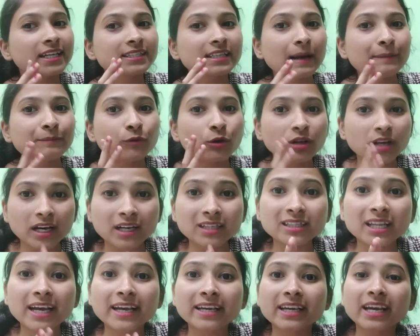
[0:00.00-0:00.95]
से आपको
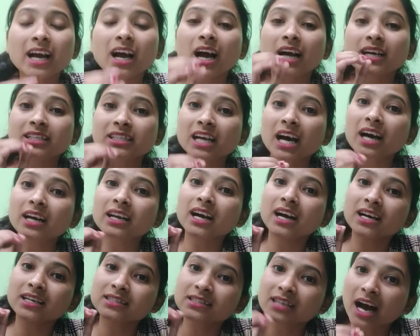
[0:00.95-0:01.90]
लगता है क्या
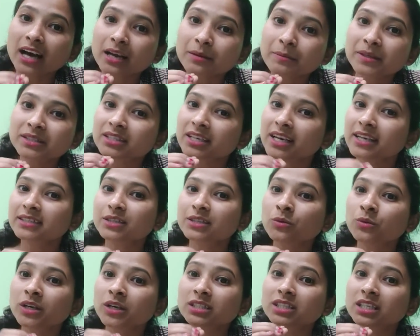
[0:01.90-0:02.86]
अट्ठारह हजार बच्चे ऐसे
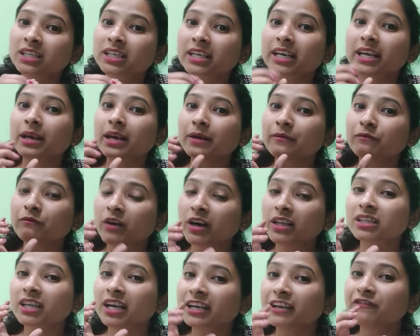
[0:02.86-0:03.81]
होंगे जिनके
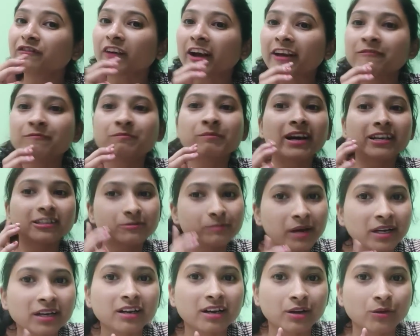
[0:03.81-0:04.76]
वन थर्टी फाइव मार्क्स
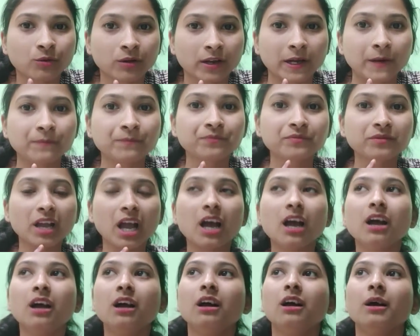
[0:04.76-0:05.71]
बन रहे होंगे
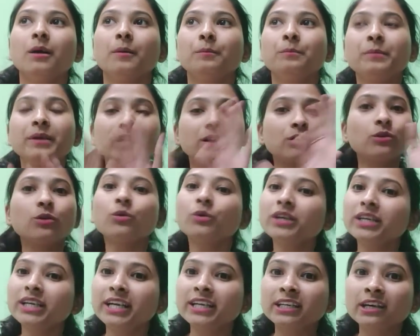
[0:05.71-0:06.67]
मेरे को
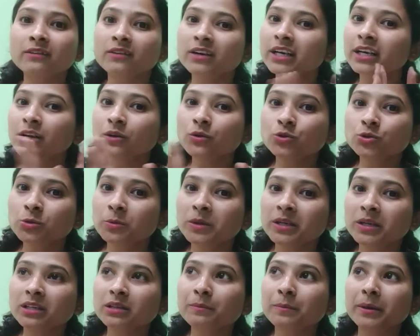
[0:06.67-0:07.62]
कोई डेटा वगैरह कुछ भी
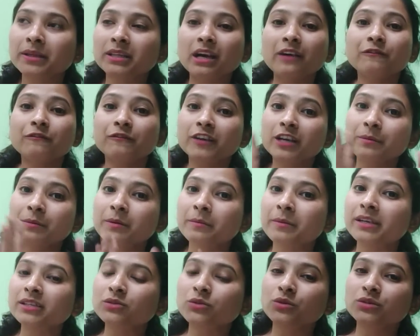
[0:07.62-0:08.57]
नहीं पता फिर भी
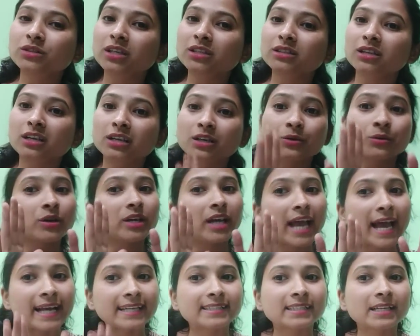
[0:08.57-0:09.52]
मैं सोच के चल रही हूँ कि
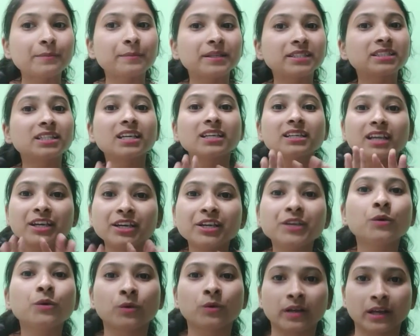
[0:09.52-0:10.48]
ऐसे बच्चे
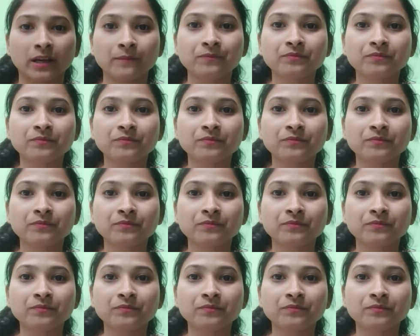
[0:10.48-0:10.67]
नहीं होंगे